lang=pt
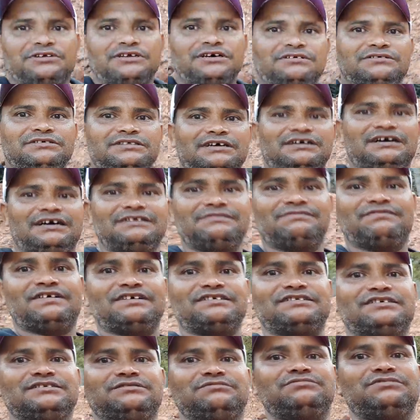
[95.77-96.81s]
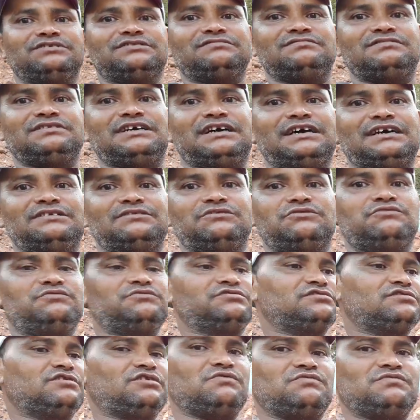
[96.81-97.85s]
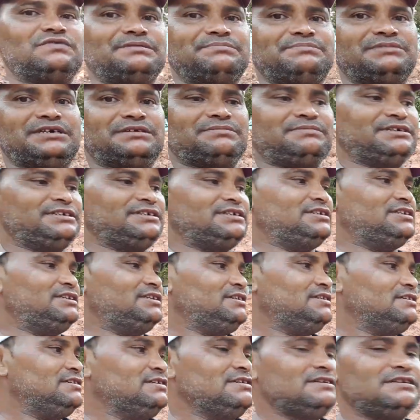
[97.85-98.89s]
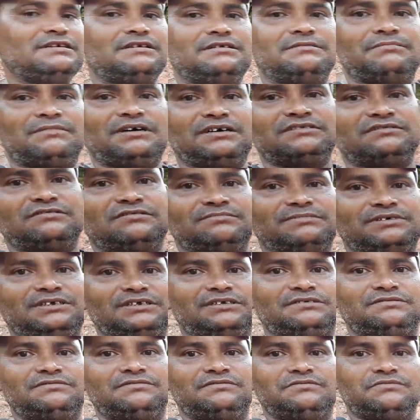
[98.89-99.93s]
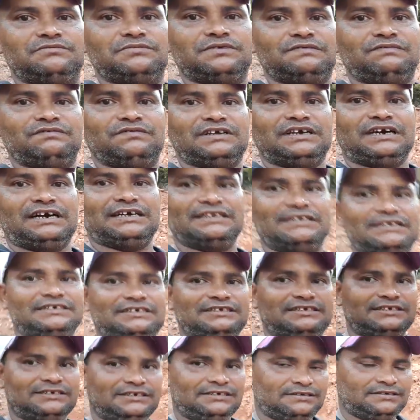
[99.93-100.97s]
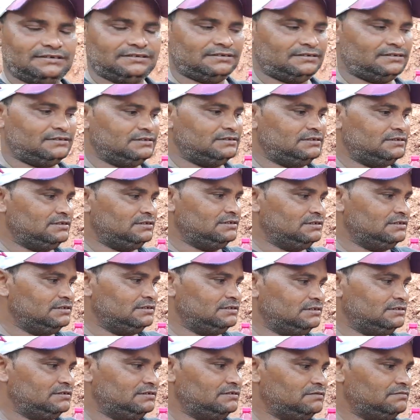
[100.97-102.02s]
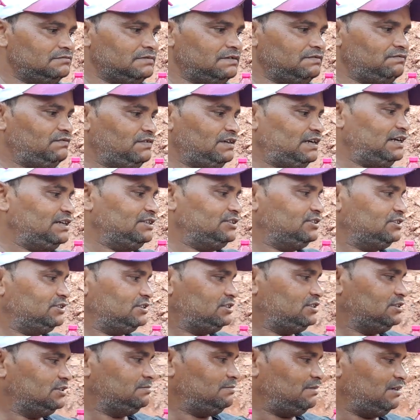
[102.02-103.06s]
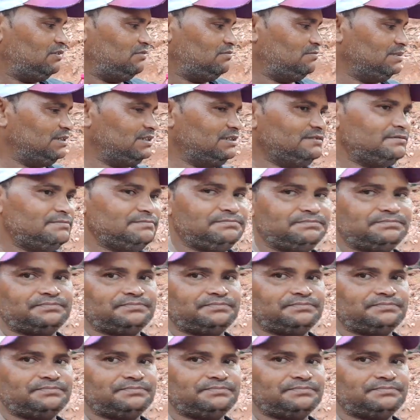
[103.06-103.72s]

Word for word: não, ainda vai fazer duas fiadas, ou só uma mesma aqui, mais ou menos. Uma fiada aqui, uma fiadinha aqui, mais ou menos.